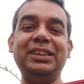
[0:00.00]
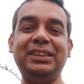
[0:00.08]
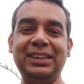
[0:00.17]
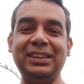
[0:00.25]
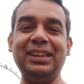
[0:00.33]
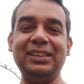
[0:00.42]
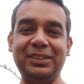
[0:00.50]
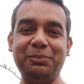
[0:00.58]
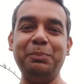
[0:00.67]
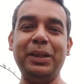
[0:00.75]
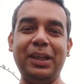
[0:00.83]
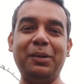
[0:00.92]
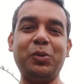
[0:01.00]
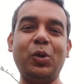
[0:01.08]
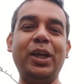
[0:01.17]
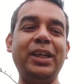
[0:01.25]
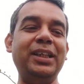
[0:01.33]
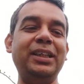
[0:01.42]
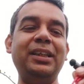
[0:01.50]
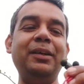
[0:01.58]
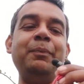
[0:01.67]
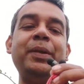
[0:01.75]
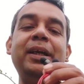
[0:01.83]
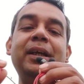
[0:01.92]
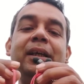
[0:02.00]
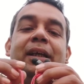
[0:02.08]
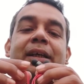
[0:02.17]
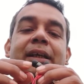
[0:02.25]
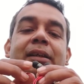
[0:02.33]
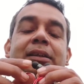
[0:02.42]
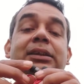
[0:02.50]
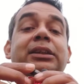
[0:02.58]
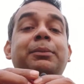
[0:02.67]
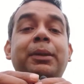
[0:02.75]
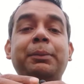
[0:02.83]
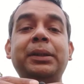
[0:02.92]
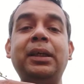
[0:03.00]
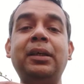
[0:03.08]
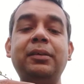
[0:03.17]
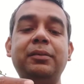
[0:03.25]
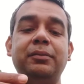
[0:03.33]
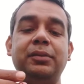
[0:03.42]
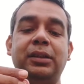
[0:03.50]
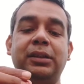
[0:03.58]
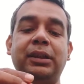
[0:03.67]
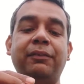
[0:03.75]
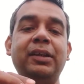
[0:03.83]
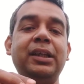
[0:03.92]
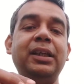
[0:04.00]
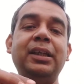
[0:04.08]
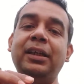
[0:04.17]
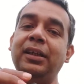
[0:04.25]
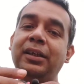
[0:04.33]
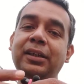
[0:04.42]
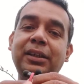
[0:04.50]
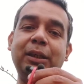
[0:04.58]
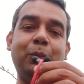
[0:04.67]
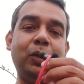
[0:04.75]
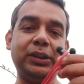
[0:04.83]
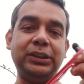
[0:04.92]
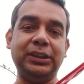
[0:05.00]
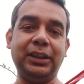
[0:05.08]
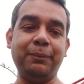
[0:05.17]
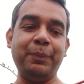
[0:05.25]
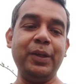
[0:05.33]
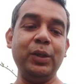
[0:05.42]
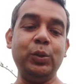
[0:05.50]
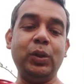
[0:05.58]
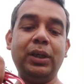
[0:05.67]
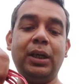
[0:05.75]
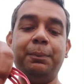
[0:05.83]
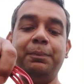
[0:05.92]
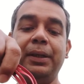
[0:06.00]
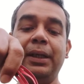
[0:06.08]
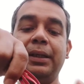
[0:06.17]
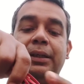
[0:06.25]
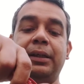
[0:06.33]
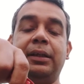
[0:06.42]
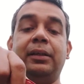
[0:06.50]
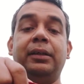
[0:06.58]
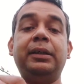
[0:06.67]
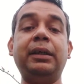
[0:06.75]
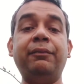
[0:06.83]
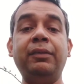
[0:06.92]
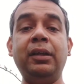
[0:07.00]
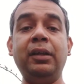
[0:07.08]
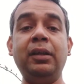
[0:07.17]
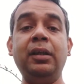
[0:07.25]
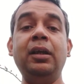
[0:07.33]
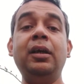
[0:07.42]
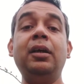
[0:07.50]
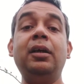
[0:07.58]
um, है इससे बेटर क्वालिटी देते हैं लेकिन जैसे मैंने बताया ट्रैवल uh, के लिए ये बहुत अच्छा है तो अगर आप एक ट्रैवल uh,